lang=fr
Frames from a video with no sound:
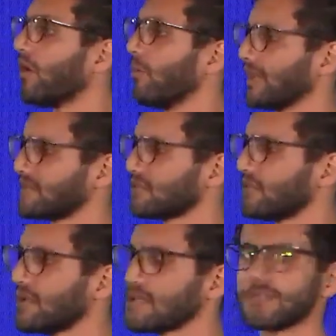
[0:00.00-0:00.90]
En
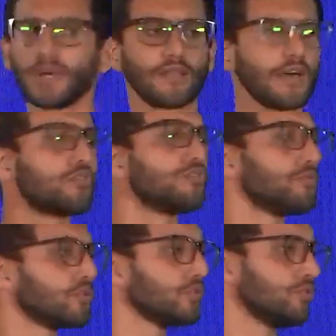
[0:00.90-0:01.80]
particulier, je m'intéresse aux
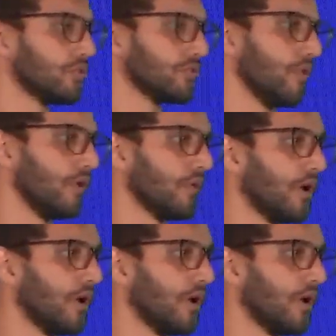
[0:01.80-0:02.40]
photos de documents.